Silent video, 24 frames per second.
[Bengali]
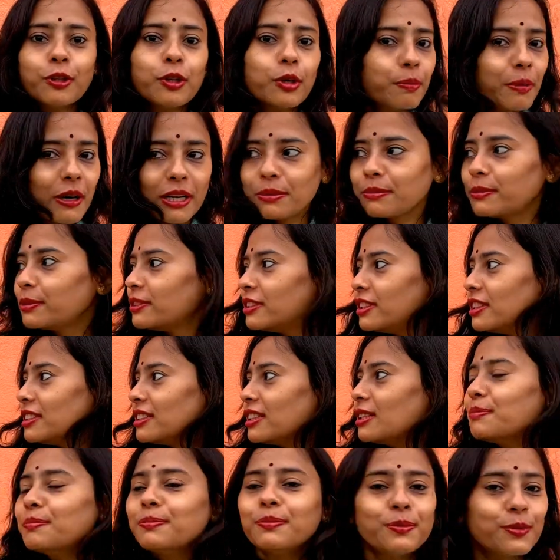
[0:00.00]
গোপাল মন্দিরটা
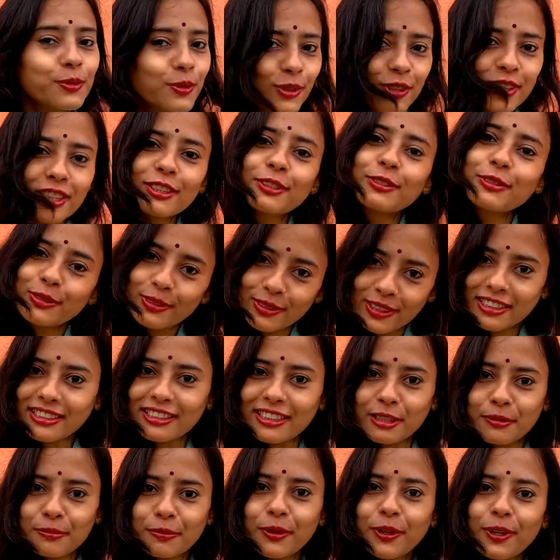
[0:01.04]
পুরোটা ঘুরে
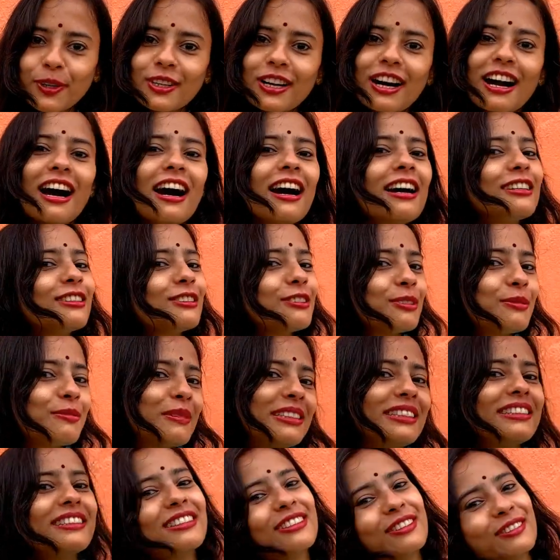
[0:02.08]
দেখবো আর
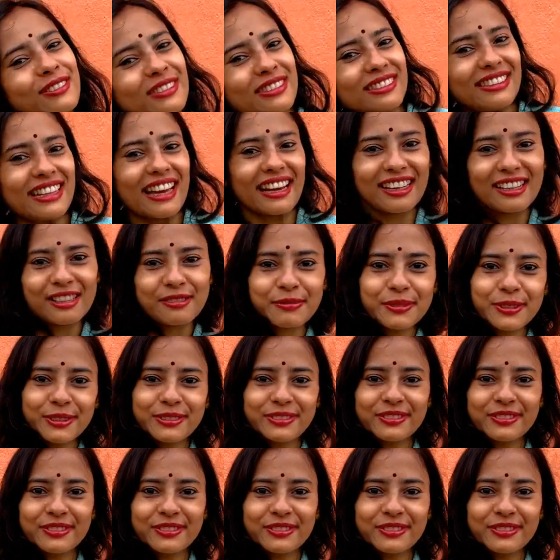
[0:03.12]
তোমাদেরকেও দেখাবো